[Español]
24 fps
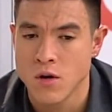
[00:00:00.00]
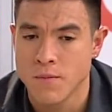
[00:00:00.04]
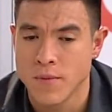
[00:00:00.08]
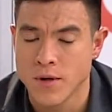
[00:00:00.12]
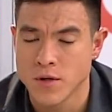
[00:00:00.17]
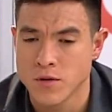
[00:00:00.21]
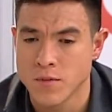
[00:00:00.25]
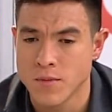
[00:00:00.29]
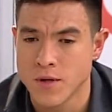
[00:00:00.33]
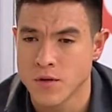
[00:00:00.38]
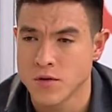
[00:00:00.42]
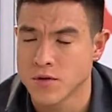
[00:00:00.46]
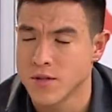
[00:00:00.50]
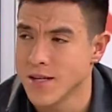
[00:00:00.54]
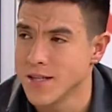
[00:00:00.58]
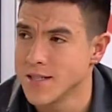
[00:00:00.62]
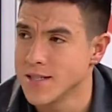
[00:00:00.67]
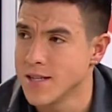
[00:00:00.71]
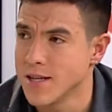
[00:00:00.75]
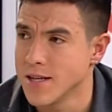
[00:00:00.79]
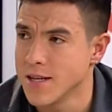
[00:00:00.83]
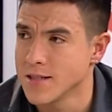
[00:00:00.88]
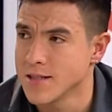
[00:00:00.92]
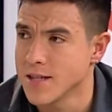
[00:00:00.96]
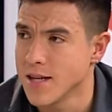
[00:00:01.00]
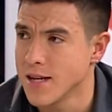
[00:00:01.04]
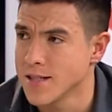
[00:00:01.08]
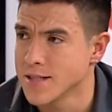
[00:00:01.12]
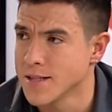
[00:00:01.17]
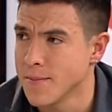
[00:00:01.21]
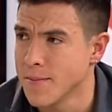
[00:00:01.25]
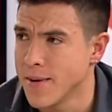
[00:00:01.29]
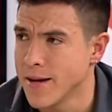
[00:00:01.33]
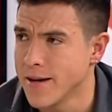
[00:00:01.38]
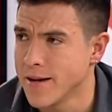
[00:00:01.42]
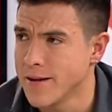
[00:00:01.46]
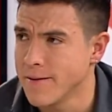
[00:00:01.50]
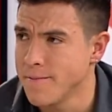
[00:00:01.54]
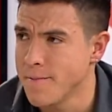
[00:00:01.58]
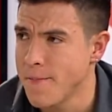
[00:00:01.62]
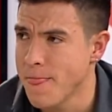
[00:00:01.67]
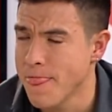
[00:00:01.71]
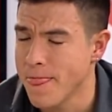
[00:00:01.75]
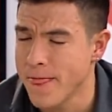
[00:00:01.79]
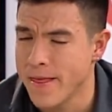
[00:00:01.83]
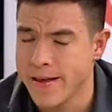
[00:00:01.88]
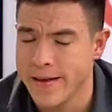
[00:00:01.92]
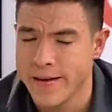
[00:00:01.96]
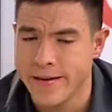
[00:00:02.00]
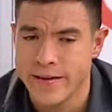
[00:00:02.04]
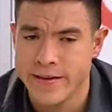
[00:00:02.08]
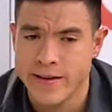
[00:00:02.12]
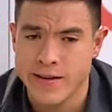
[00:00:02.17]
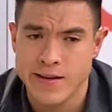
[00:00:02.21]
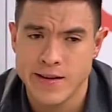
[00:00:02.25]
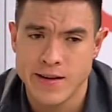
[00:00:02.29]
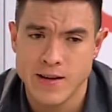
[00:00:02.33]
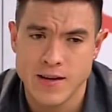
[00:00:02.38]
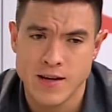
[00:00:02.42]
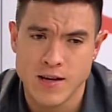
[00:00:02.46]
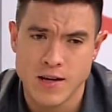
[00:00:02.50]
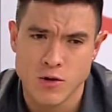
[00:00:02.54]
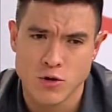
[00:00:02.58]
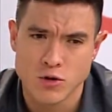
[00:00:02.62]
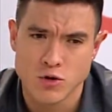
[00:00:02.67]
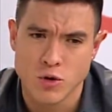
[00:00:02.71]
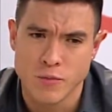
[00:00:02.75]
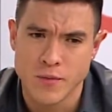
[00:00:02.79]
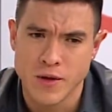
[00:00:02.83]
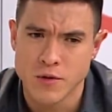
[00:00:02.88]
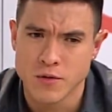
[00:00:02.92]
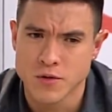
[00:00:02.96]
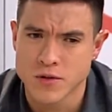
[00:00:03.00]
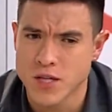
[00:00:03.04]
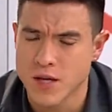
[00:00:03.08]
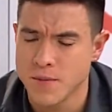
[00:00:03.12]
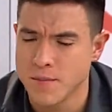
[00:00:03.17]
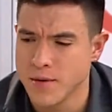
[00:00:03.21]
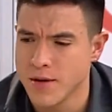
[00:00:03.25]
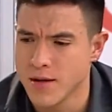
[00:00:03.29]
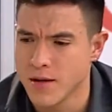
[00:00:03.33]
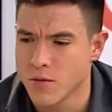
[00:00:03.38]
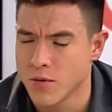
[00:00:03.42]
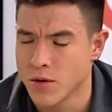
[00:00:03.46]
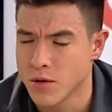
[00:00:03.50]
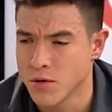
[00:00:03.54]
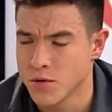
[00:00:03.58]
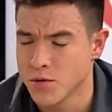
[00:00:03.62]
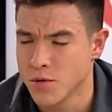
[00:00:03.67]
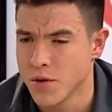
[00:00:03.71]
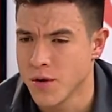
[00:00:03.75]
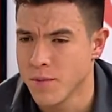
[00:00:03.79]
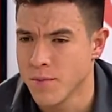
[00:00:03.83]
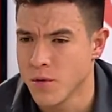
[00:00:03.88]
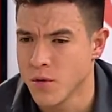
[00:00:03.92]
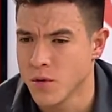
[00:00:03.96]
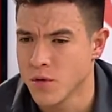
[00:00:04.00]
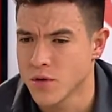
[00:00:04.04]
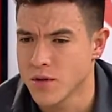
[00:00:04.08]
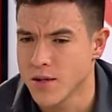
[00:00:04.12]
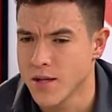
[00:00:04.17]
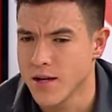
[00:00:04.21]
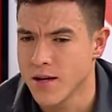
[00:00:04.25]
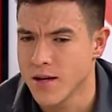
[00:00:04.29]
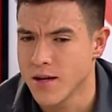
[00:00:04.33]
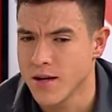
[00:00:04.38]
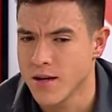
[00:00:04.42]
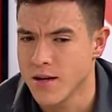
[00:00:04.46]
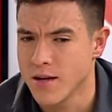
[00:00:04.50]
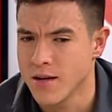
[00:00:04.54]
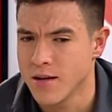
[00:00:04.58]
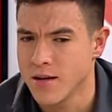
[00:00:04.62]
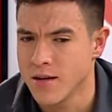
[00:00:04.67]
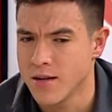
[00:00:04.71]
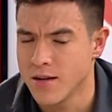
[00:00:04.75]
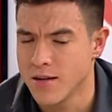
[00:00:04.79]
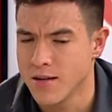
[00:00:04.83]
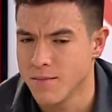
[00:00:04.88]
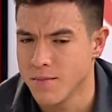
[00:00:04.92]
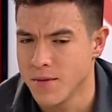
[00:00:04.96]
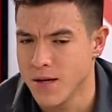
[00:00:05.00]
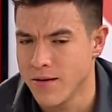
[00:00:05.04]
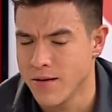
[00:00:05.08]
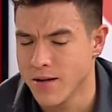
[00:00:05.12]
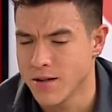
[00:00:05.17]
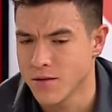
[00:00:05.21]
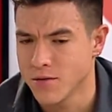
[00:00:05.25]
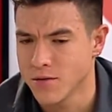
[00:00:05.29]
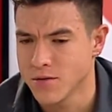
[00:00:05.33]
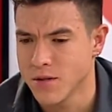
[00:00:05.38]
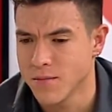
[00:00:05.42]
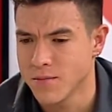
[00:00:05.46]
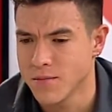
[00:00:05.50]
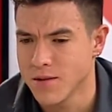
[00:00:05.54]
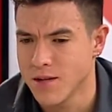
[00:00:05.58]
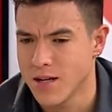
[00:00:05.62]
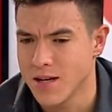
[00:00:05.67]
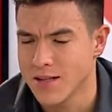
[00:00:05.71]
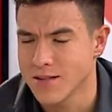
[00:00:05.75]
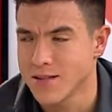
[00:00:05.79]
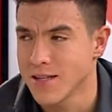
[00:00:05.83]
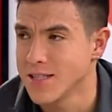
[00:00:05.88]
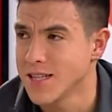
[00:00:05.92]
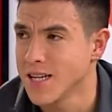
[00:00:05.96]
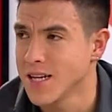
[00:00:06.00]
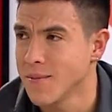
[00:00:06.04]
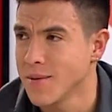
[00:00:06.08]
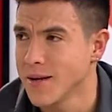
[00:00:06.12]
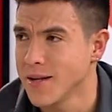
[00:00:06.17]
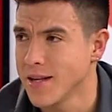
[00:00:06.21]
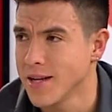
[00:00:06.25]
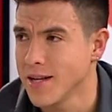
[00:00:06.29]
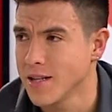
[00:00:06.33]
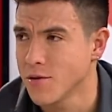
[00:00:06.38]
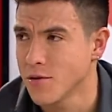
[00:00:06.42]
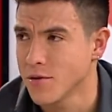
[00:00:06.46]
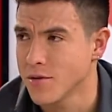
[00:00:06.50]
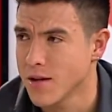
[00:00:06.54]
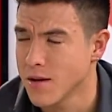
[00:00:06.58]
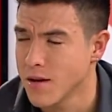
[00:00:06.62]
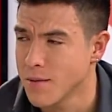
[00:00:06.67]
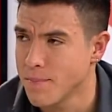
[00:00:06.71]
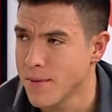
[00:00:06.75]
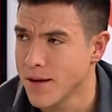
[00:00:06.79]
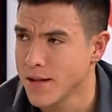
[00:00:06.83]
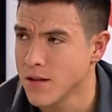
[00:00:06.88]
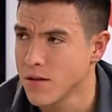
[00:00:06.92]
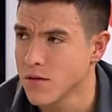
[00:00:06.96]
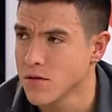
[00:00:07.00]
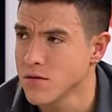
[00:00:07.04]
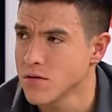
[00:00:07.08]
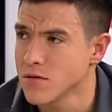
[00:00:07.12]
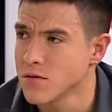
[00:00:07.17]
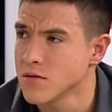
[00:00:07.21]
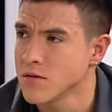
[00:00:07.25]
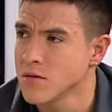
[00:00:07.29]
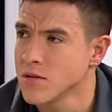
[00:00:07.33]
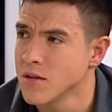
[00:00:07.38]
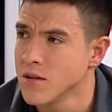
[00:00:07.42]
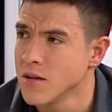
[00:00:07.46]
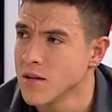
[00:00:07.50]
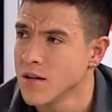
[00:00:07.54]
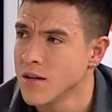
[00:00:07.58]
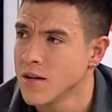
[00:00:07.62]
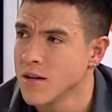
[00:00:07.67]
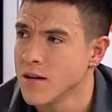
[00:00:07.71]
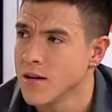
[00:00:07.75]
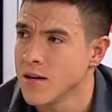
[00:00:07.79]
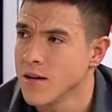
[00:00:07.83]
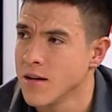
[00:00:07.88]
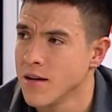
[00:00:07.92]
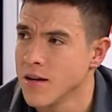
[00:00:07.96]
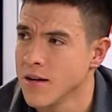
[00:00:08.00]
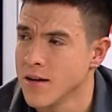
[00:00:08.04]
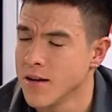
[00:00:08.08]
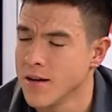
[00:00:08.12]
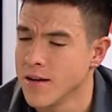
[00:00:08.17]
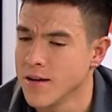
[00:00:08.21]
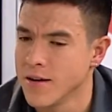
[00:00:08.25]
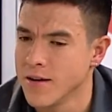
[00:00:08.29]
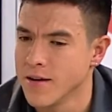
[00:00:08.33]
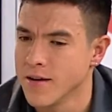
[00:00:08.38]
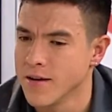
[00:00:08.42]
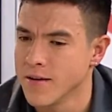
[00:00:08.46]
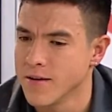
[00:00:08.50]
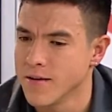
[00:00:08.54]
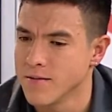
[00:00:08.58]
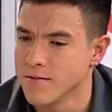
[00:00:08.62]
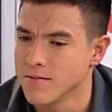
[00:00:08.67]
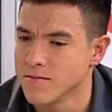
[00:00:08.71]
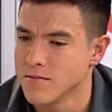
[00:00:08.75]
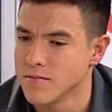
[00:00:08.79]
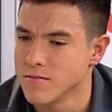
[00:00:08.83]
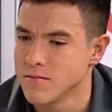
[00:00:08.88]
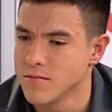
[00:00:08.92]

más o menos seis días a la semana. Eh, los domingos también, cuando estoy en Bogotá, me levanto a las seis de la mañana a trotar patios, eh, ¿A